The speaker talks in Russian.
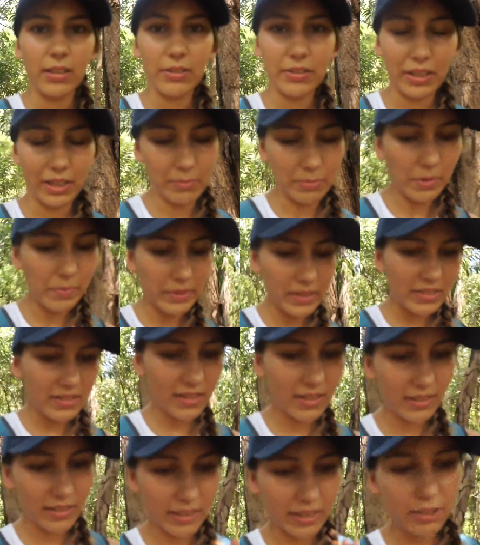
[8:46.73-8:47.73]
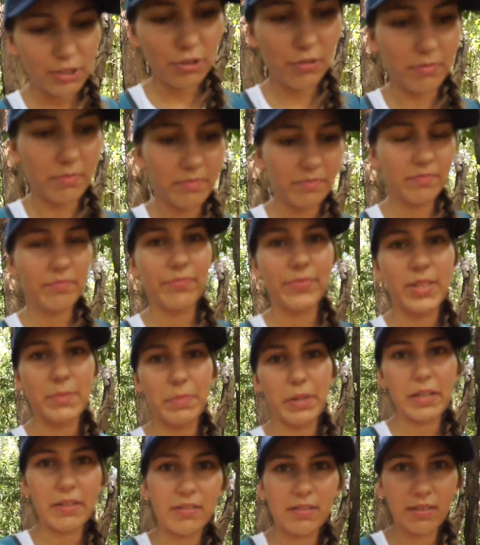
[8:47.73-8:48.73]
Окей, мы пересекли речку.
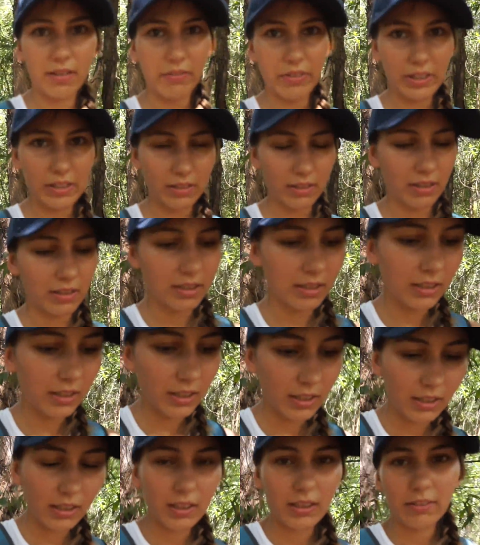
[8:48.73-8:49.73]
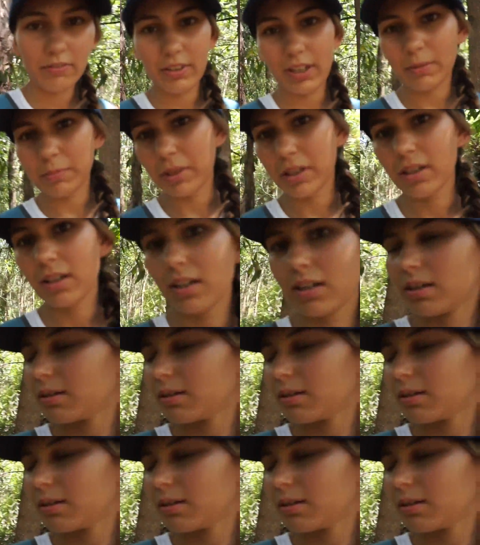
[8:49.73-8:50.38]
Теперь, наверное, время